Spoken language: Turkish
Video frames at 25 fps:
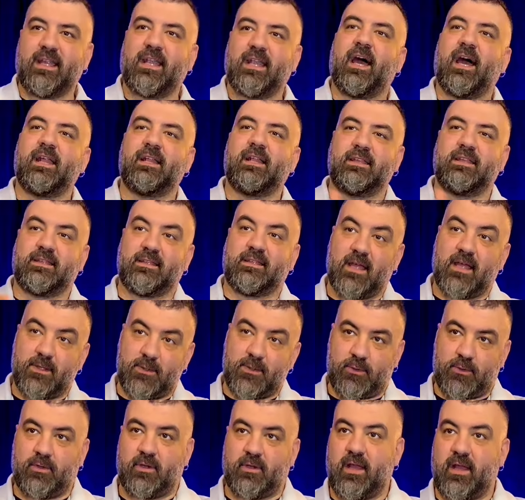ayrıldıktan
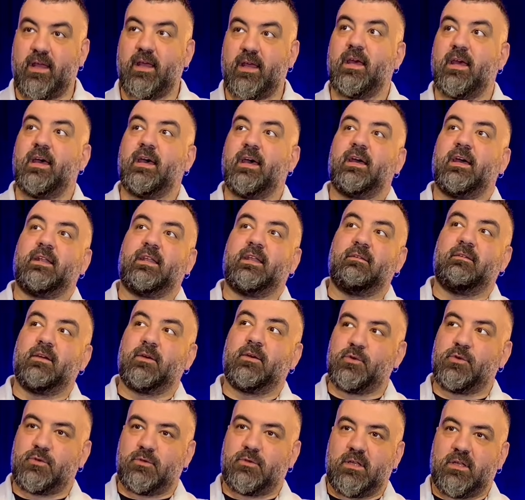sonra Deve
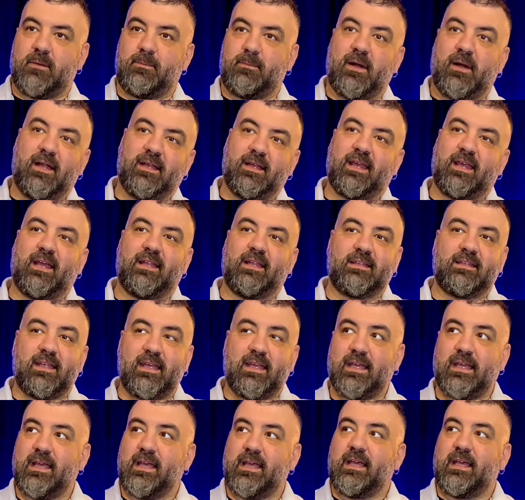Kuşu'nu yaparken
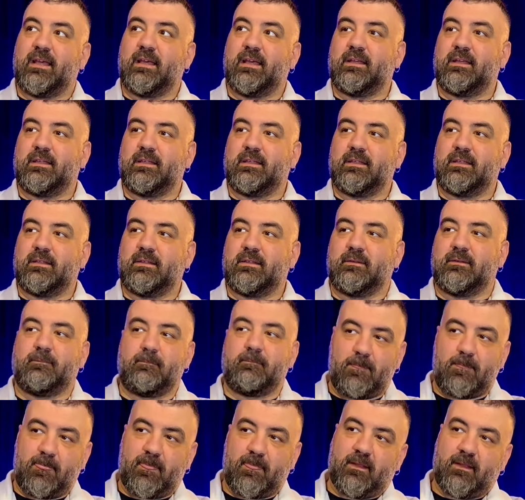de e, e
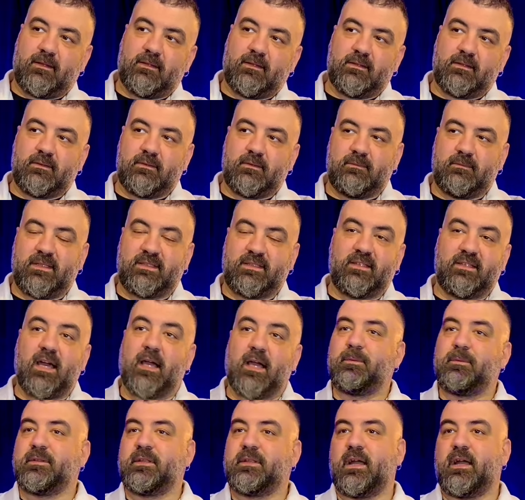Metin
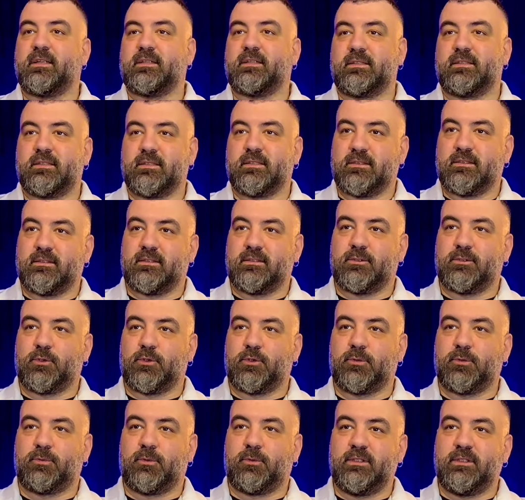Akpınar e,
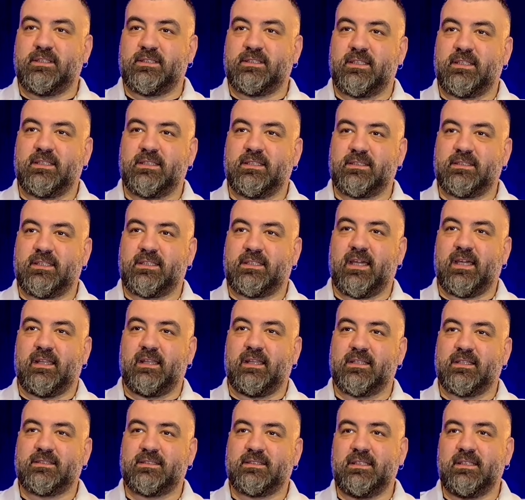kötü polis, Zeki
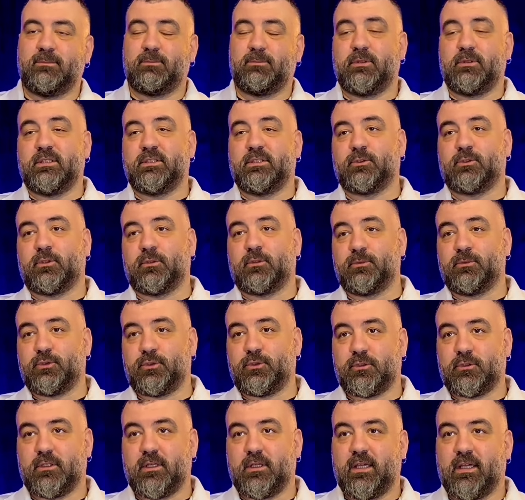Alasya iyi polis
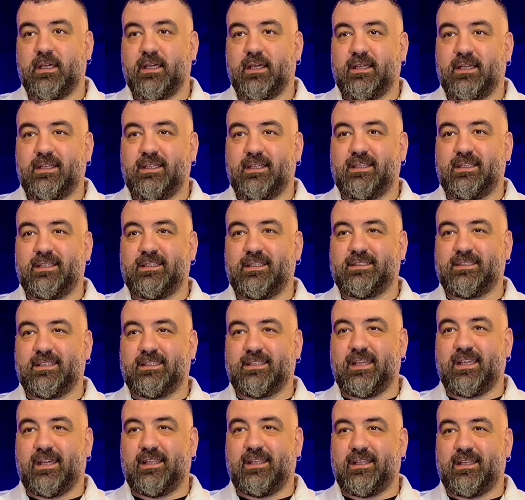olmuş. E,
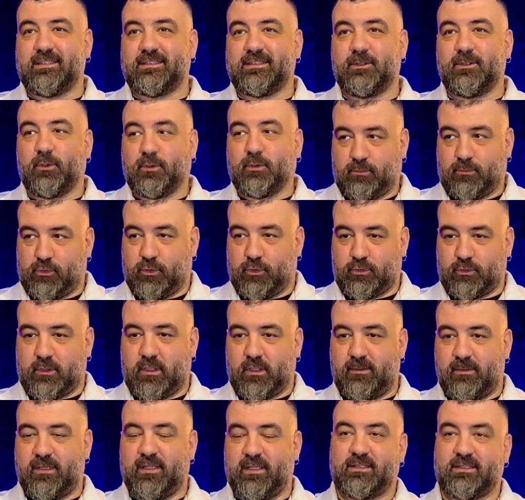Zeki Alasya oğlum
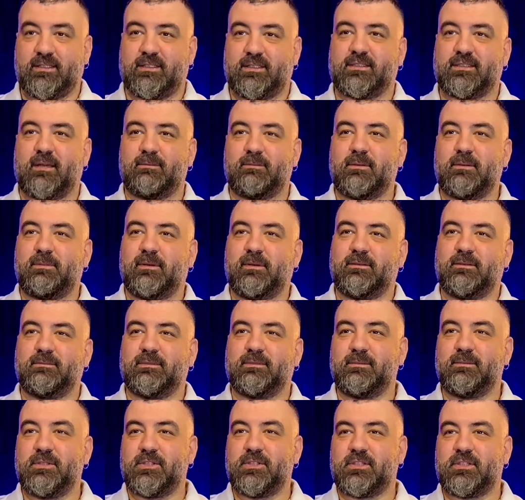çocuklara biraz zam yapalım
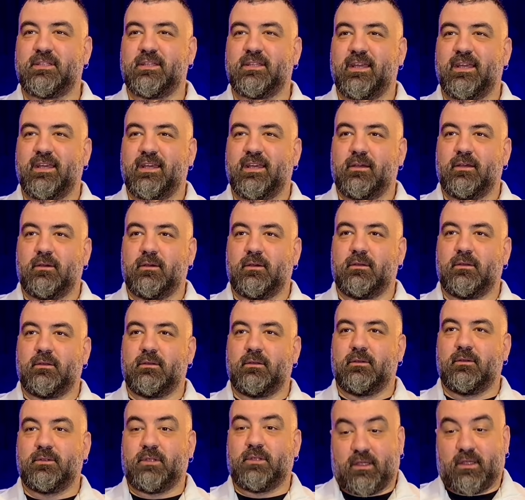demiş. E,
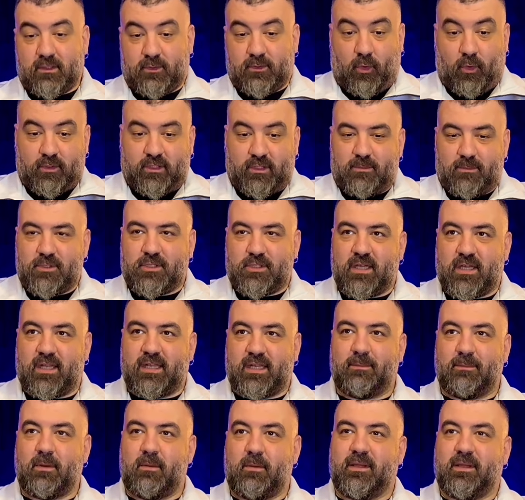o da yok demiş yani
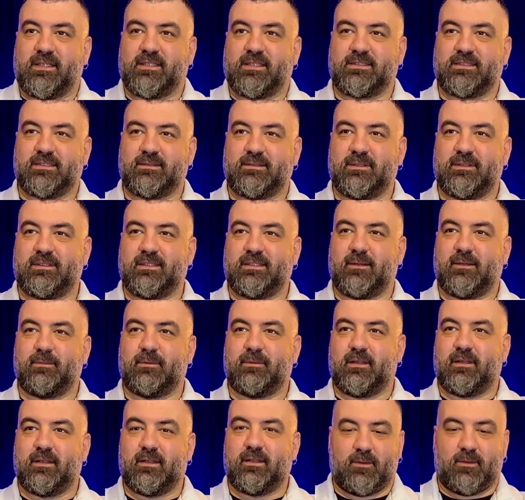yapamayız. Metin
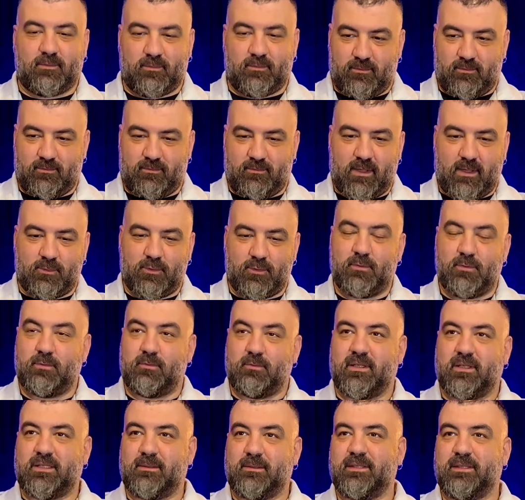Akpınar'da yani mevzu bu,
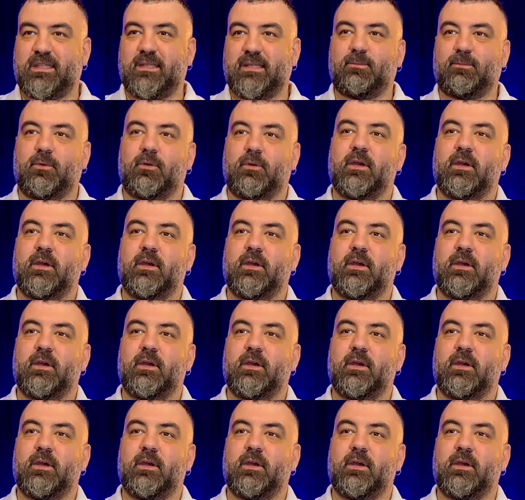matematik bu.